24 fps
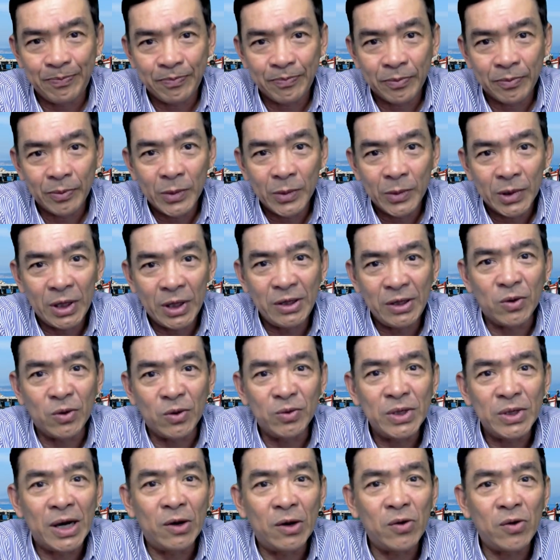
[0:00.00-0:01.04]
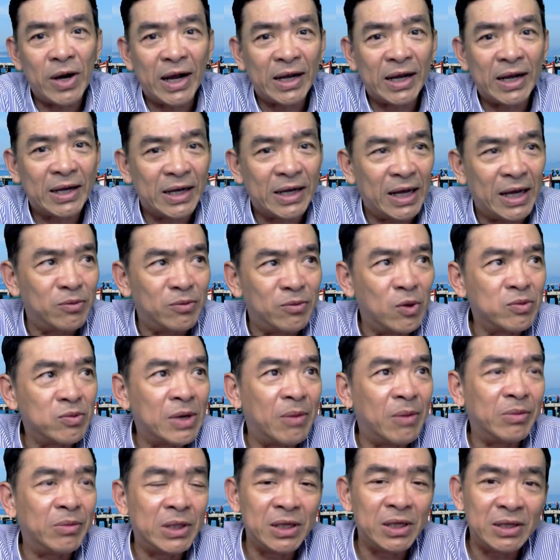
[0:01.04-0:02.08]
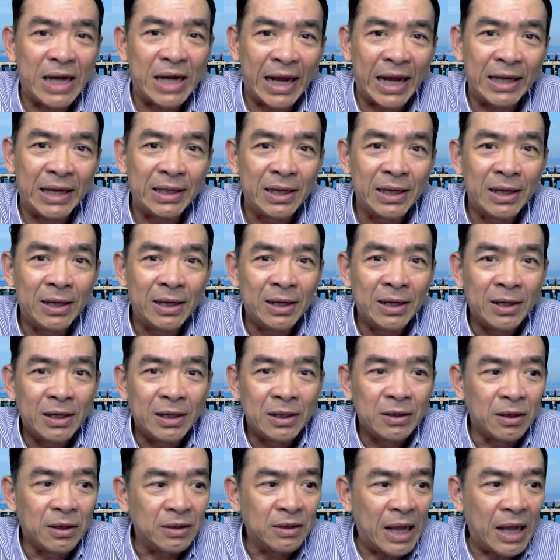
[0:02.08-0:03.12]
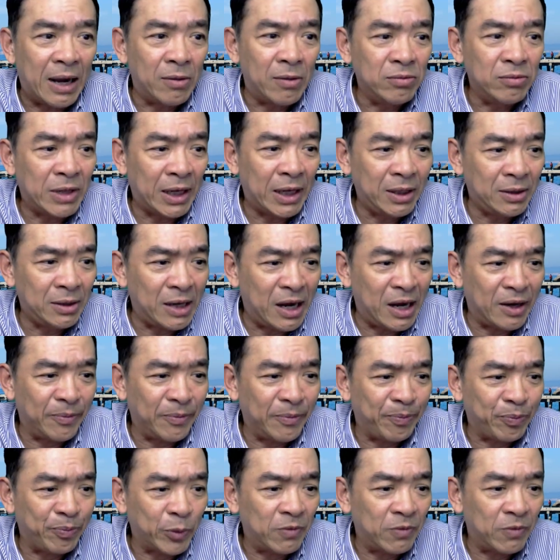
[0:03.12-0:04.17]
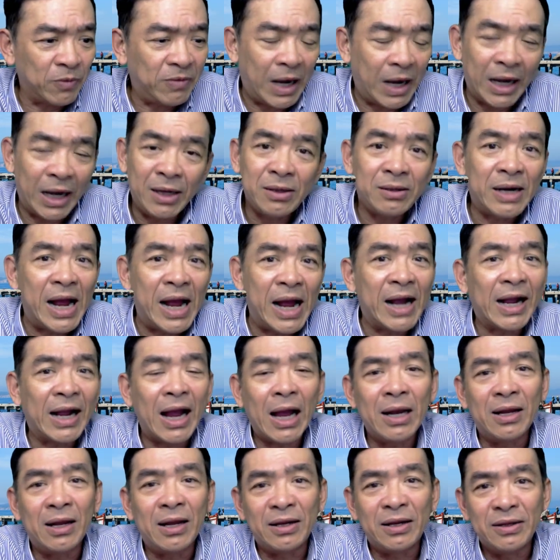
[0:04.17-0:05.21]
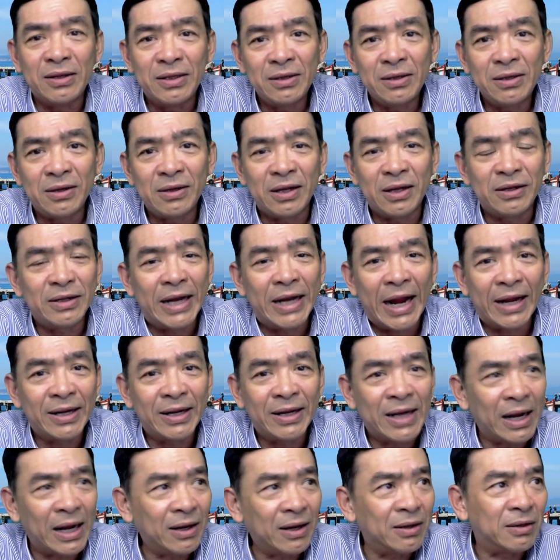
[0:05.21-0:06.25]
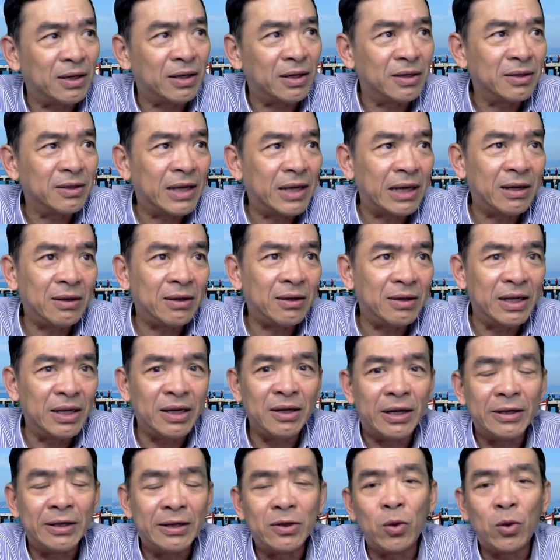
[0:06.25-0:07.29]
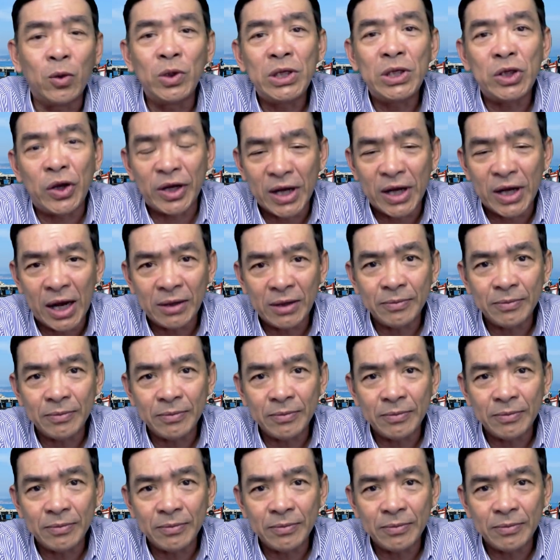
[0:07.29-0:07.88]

thí dụ như ở Hoa Kỳ một năm trước đây người ta cũng thấy rằng phải ra các cái lệnh chứ lệnh giãn cách lệnh cách ly lệnh tủ chuyện hết